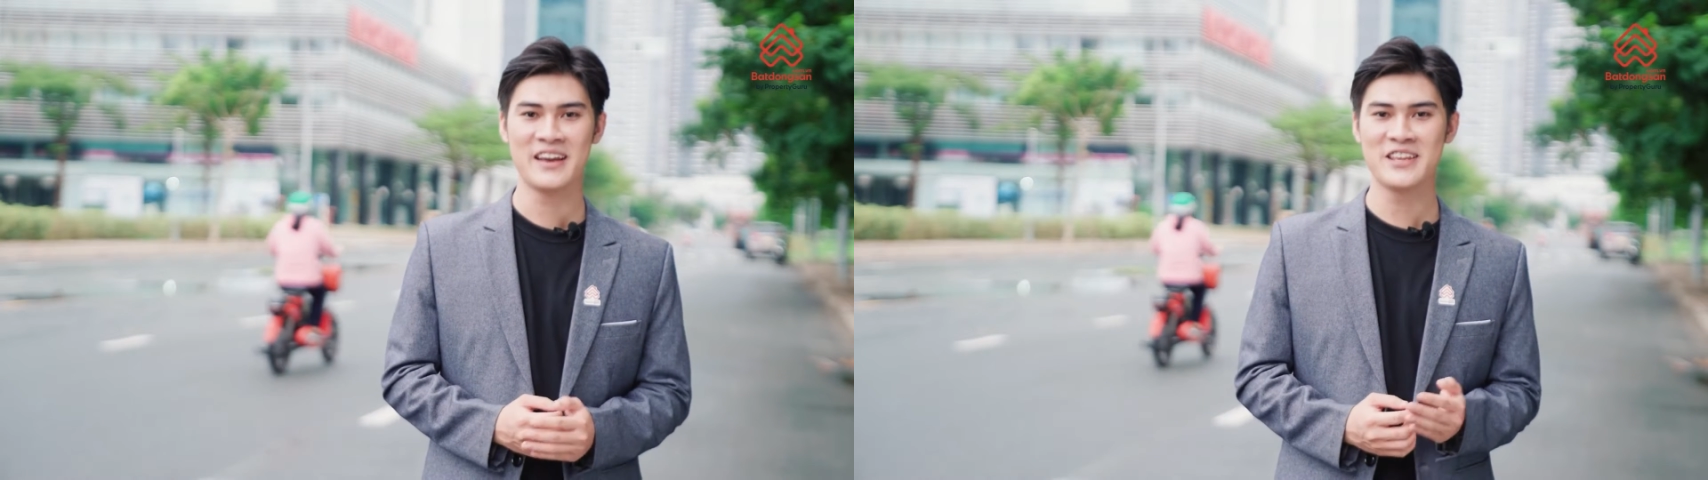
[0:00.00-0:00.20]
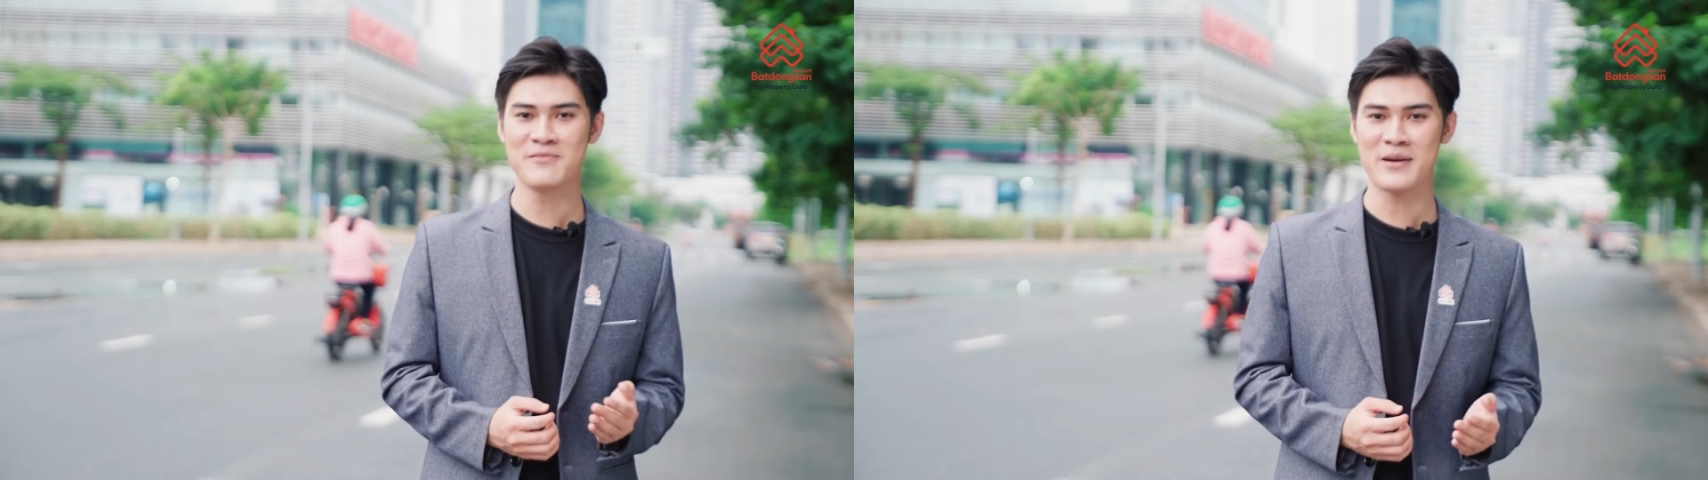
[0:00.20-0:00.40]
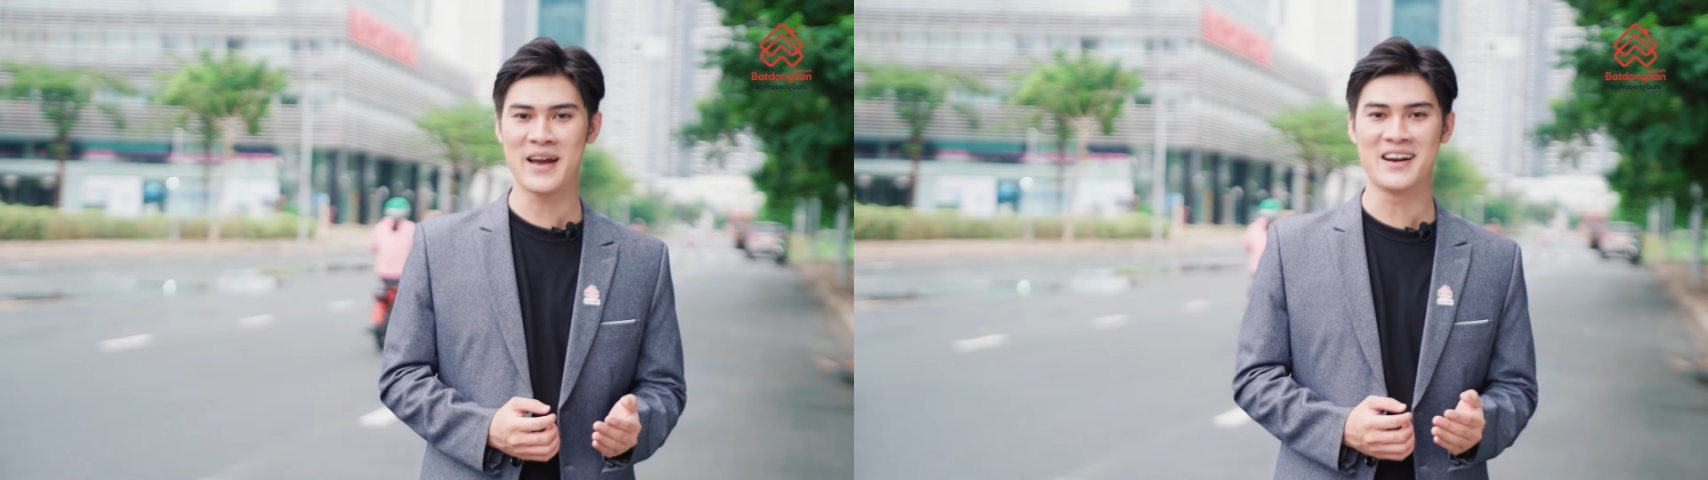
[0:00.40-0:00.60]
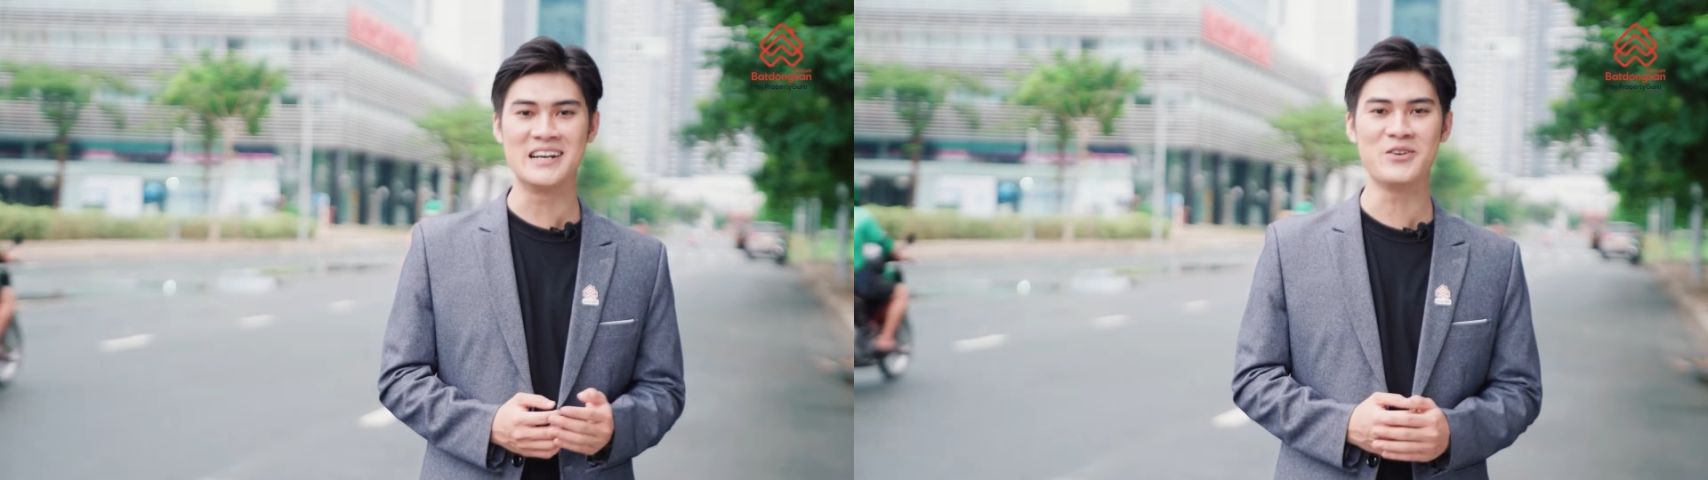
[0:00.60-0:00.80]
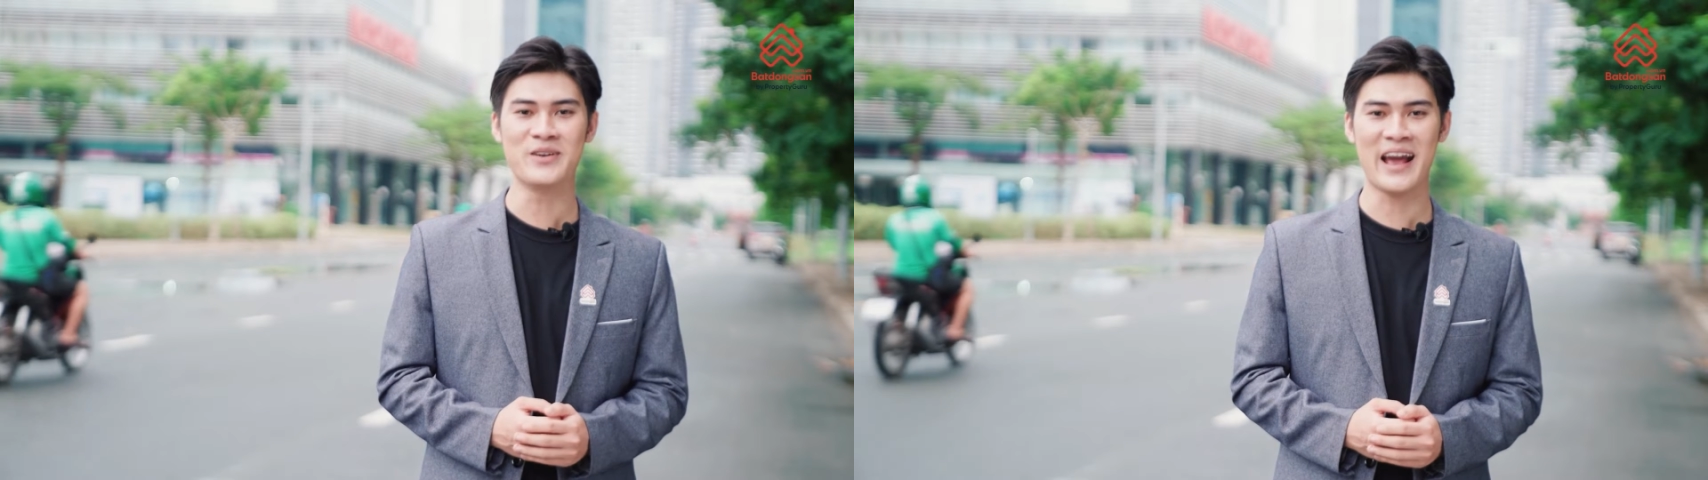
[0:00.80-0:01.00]
Nhưng mà bạn ở
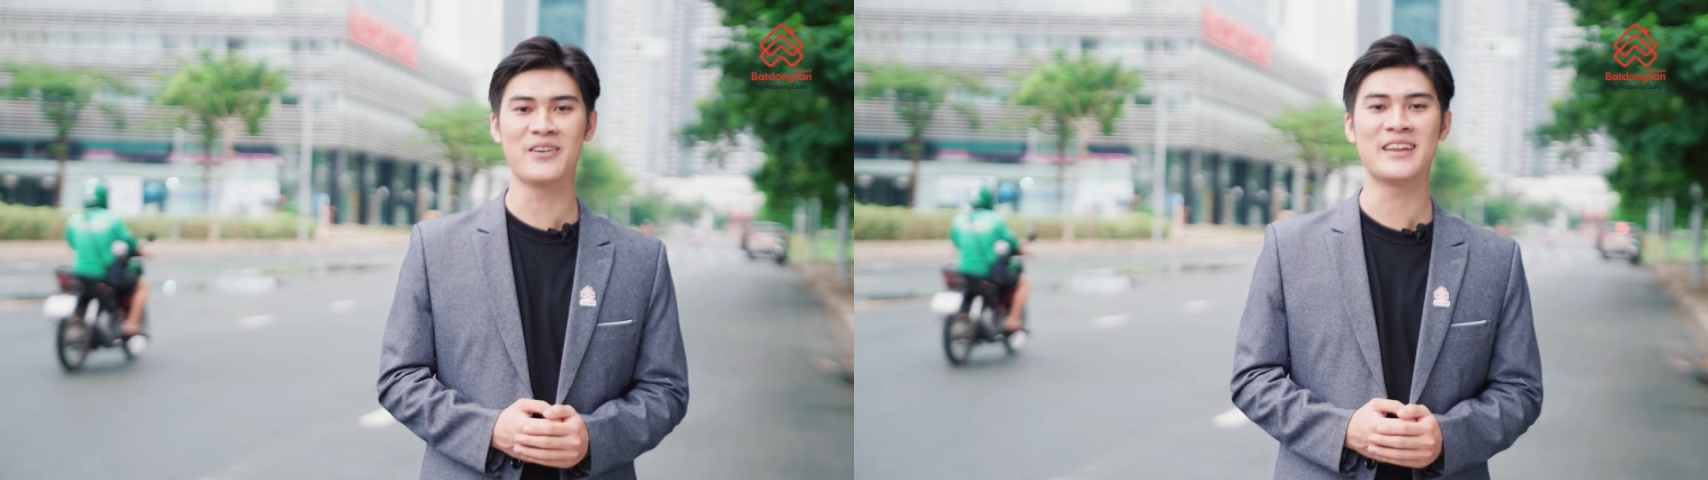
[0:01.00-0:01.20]
khu nào